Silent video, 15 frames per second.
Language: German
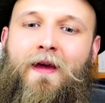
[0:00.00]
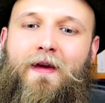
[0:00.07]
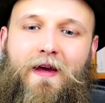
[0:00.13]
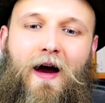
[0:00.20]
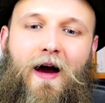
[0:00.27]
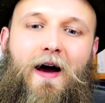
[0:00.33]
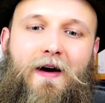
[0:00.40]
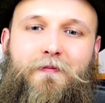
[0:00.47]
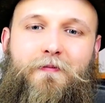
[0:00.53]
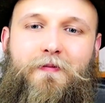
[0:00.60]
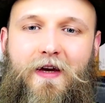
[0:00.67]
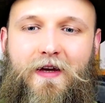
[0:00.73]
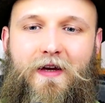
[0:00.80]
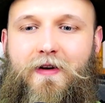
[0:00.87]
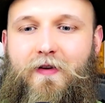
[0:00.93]
Ja,
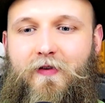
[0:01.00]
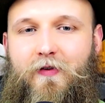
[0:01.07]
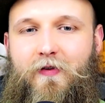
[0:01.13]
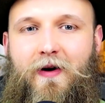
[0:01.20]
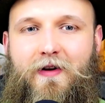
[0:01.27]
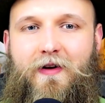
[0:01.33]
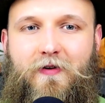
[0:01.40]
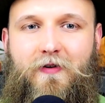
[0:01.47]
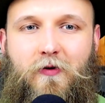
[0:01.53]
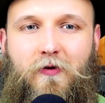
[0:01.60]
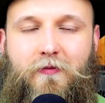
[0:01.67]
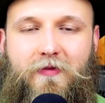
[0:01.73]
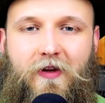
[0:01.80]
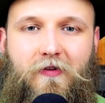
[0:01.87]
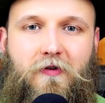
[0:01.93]
mir geht es immer
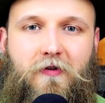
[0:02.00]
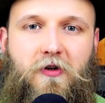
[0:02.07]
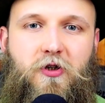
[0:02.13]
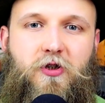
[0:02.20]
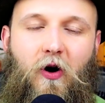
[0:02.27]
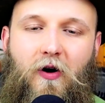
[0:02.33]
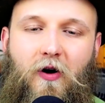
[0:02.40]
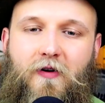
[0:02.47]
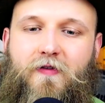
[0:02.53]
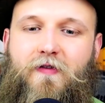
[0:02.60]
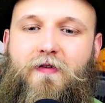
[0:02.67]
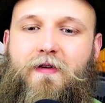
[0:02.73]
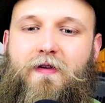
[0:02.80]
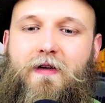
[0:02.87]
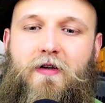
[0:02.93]
darum, dass wir
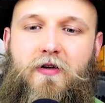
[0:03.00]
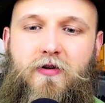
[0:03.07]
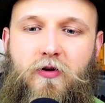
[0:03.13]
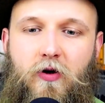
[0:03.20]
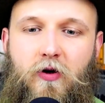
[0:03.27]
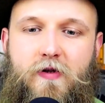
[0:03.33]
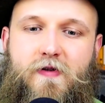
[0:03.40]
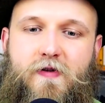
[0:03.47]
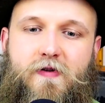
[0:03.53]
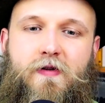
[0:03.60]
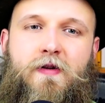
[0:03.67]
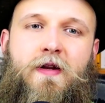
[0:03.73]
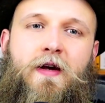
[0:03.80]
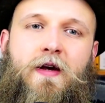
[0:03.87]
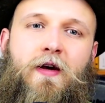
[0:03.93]
Chancen
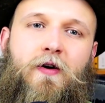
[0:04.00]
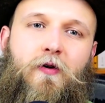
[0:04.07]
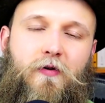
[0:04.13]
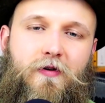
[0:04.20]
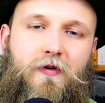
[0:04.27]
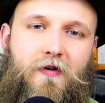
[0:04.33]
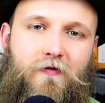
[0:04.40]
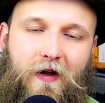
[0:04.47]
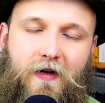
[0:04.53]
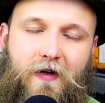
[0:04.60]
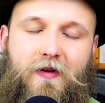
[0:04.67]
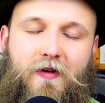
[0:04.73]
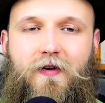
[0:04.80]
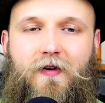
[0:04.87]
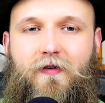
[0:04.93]
nutzen und die
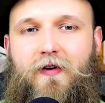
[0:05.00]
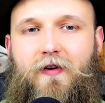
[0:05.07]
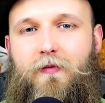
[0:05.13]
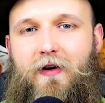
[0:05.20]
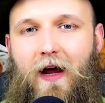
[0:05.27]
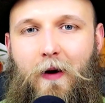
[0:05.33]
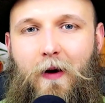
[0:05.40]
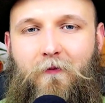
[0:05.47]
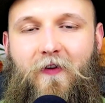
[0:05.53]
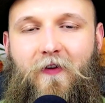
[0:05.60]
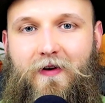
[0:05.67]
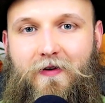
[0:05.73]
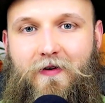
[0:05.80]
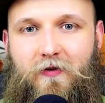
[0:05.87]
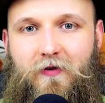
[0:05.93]
Waldkrise damit
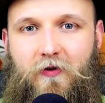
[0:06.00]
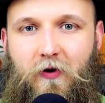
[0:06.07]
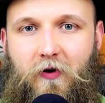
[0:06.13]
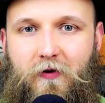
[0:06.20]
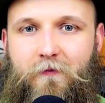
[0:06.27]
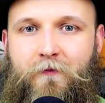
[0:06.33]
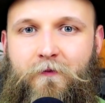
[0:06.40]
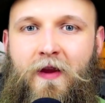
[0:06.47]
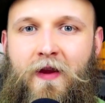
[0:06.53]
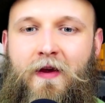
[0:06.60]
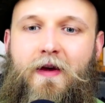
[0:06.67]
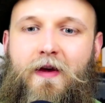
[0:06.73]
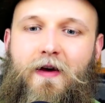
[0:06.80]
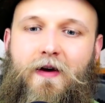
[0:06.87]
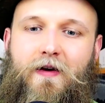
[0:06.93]
abwenden können.
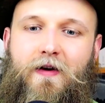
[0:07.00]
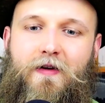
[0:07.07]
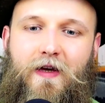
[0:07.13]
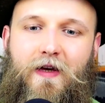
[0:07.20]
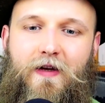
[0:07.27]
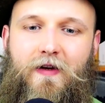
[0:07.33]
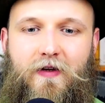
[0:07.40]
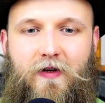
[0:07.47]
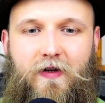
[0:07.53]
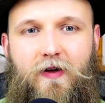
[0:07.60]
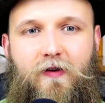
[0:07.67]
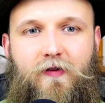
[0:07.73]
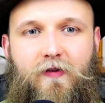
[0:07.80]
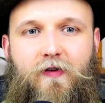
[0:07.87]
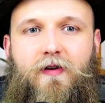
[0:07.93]
Äh, jede
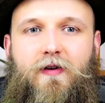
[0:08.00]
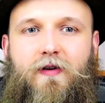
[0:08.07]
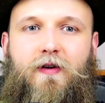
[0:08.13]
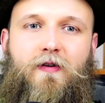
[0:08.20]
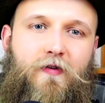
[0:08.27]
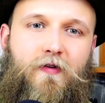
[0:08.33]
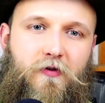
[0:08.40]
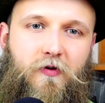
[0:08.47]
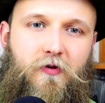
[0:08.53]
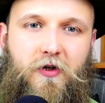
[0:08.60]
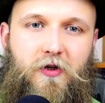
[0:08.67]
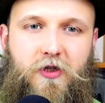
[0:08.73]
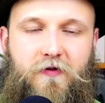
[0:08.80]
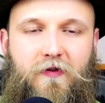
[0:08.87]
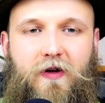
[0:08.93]
Krise ist
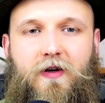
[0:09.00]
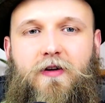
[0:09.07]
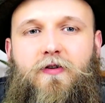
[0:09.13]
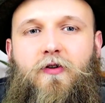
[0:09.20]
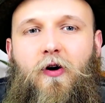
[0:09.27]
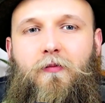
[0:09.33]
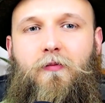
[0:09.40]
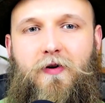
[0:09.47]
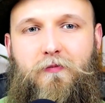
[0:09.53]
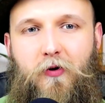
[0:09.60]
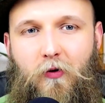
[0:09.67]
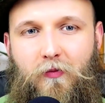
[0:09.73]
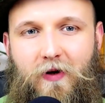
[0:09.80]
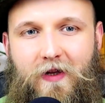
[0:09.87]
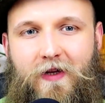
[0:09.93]
natürlich schwierig, kommt mit
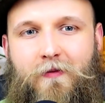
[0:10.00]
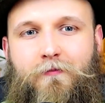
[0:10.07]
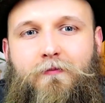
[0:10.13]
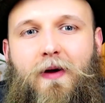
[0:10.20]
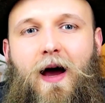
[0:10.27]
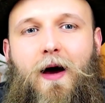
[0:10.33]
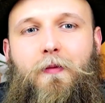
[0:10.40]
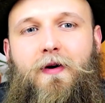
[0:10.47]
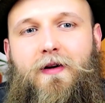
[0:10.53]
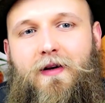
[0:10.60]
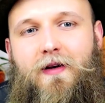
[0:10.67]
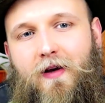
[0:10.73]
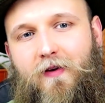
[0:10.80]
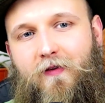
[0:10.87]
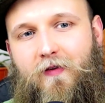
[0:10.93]
Problemen, aber
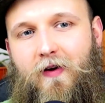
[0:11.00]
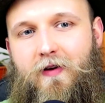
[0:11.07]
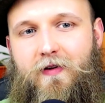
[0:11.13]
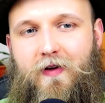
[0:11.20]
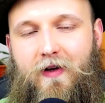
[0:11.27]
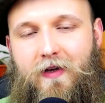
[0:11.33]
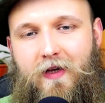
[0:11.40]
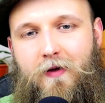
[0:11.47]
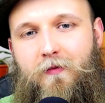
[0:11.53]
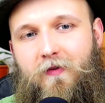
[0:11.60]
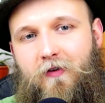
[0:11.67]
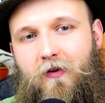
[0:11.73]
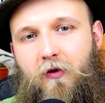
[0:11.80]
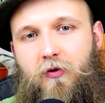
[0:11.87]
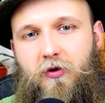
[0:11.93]
gleichzeitig ergeben
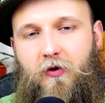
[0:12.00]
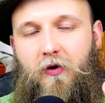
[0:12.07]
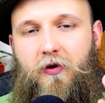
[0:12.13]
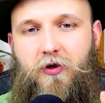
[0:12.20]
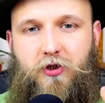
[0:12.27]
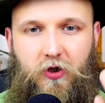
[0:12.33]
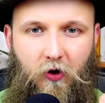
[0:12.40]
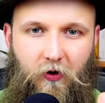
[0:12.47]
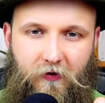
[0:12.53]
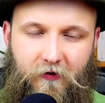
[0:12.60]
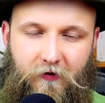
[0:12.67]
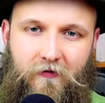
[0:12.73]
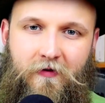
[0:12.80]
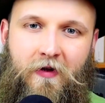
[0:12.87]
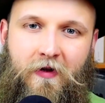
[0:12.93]
sich auch neue
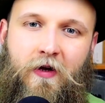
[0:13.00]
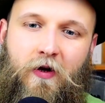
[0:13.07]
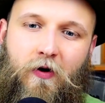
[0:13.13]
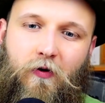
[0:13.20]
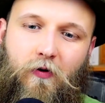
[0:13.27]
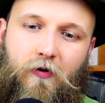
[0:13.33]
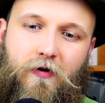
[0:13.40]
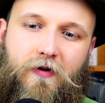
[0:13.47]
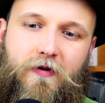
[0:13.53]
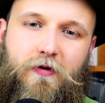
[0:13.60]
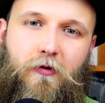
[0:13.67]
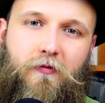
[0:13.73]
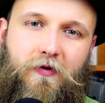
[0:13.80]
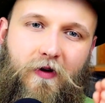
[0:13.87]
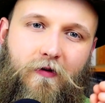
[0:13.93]
Chancen. Und
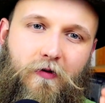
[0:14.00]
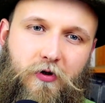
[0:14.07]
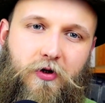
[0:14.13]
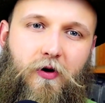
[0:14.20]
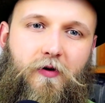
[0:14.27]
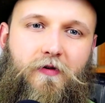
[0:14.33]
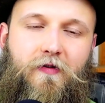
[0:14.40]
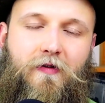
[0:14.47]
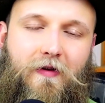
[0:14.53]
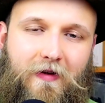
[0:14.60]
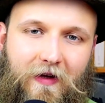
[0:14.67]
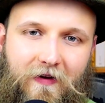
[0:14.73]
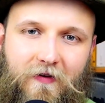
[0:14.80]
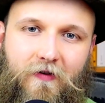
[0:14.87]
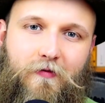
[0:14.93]
um diese Chancen
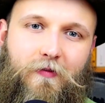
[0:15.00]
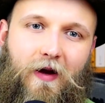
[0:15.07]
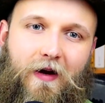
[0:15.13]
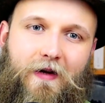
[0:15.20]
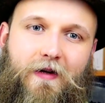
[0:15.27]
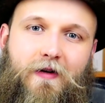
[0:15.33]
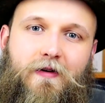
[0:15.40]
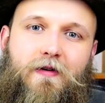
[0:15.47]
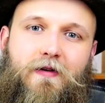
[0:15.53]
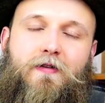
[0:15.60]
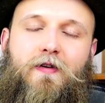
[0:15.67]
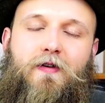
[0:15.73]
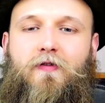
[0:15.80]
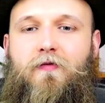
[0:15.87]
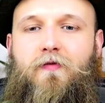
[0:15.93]
geht es mir eigentlich,
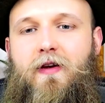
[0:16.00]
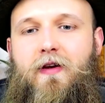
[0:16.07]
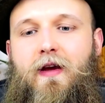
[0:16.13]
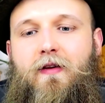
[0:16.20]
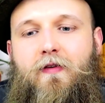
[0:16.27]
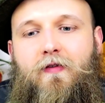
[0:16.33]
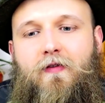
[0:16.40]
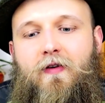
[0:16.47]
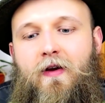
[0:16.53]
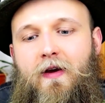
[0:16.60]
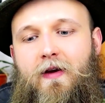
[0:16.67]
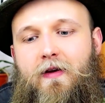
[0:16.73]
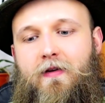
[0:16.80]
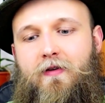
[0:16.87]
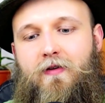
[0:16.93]
dass wir jetzt
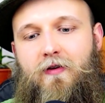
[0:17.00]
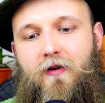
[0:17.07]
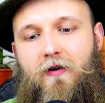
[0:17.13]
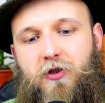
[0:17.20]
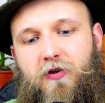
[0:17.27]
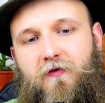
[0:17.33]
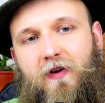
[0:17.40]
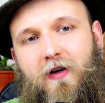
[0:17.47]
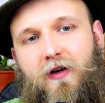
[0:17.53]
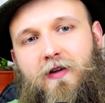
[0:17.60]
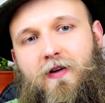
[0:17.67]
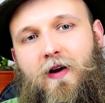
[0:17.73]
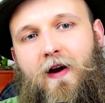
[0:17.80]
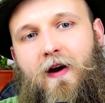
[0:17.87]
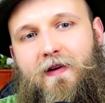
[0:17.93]
die
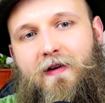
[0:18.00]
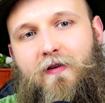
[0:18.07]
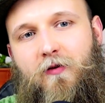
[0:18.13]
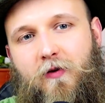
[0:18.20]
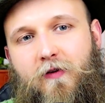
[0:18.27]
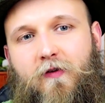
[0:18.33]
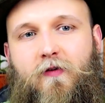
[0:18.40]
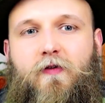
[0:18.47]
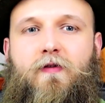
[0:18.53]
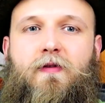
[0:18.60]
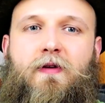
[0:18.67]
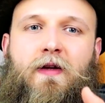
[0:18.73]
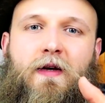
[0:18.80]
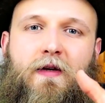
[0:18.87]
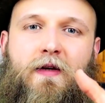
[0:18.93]
Schwierigkeiten
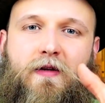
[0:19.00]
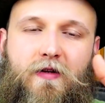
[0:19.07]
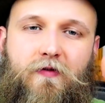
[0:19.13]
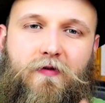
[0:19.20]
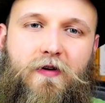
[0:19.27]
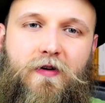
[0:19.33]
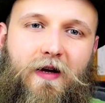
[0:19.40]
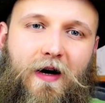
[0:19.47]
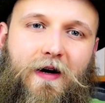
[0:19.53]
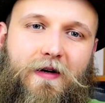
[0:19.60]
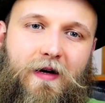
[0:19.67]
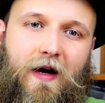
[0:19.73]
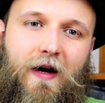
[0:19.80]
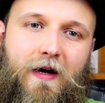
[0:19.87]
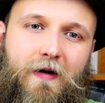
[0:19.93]
nutzen, die wir
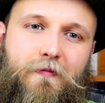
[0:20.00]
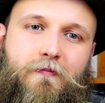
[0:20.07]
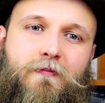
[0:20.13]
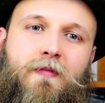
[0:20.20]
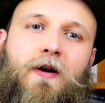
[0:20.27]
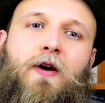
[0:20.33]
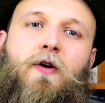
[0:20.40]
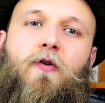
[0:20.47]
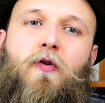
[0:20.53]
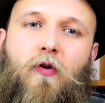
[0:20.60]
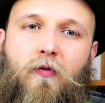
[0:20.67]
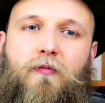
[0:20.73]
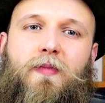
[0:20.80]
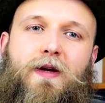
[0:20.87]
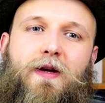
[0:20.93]
gerade haben
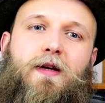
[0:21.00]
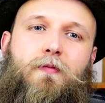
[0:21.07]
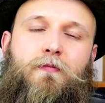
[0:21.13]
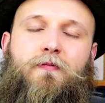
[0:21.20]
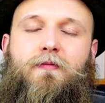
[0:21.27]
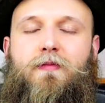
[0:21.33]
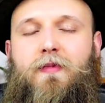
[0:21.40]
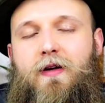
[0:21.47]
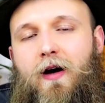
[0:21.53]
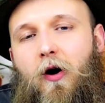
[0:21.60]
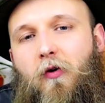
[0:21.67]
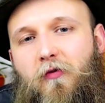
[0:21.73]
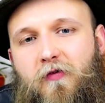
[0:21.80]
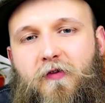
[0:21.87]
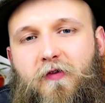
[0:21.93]
um eben
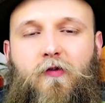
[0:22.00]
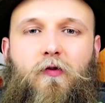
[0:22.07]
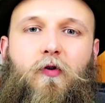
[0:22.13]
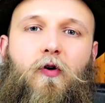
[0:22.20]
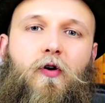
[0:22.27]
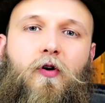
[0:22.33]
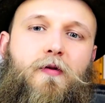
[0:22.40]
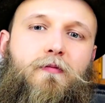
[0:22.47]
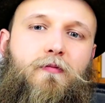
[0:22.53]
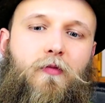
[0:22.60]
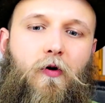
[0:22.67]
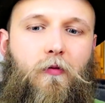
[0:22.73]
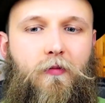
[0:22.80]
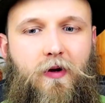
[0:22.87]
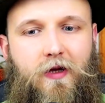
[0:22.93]
aufzuräumen,
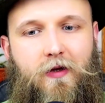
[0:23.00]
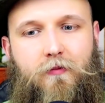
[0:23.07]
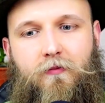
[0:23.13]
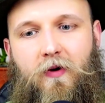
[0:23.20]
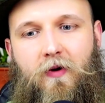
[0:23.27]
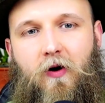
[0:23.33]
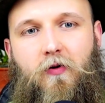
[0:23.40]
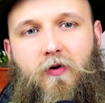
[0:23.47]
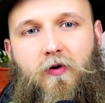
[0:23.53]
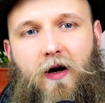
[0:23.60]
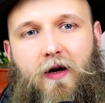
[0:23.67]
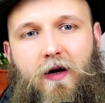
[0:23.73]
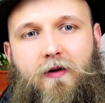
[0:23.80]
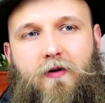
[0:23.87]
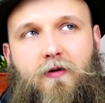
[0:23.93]
um eben auch
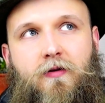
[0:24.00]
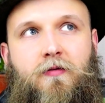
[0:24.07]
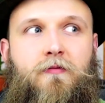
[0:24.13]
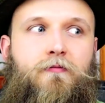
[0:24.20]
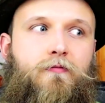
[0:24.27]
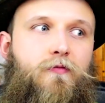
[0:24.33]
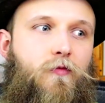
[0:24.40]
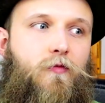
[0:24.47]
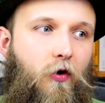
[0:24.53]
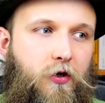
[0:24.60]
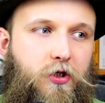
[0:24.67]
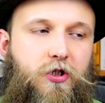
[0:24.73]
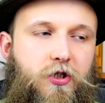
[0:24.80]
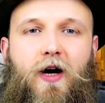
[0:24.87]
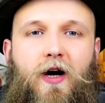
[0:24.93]
einen
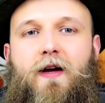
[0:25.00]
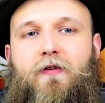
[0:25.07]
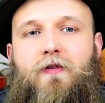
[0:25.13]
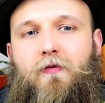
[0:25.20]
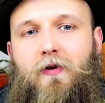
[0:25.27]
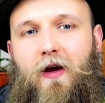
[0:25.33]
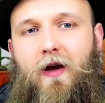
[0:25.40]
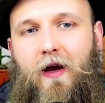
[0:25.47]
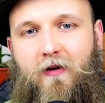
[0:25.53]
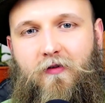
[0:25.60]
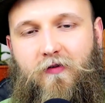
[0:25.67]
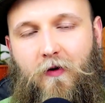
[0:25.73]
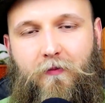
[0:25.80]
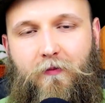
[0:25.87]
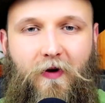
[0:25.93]
Neustart oder eine
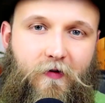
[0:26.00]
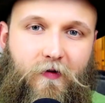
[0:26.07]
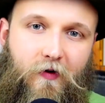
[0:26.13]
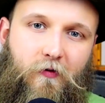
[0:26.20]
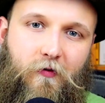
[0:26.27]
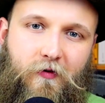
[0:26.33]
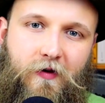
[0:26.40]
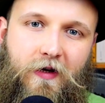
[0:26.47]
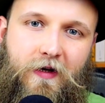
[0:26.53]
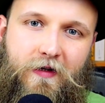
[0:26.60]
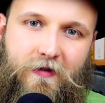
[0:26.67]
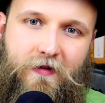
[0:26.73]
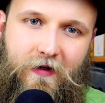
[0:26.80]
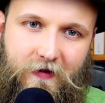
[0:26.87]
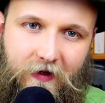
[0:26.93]
Verbesserung
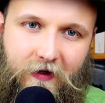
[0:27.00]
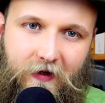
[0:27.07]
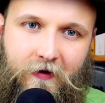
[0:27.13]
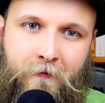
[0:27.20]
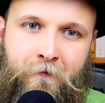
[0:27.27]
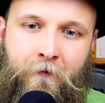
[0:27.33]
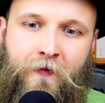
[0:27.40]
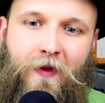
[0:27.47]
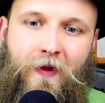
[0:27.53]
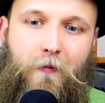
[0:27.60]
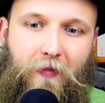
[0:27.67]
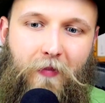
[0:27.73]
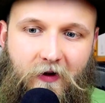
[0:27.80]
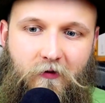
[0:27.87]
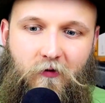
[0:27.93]
der Dinge
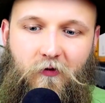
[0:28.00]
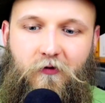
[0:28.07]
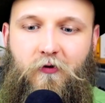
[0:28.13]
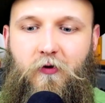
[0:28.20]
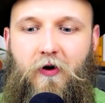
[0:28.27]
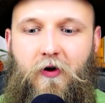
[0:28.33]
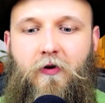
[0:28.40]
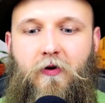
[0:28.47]
herbeizuführen.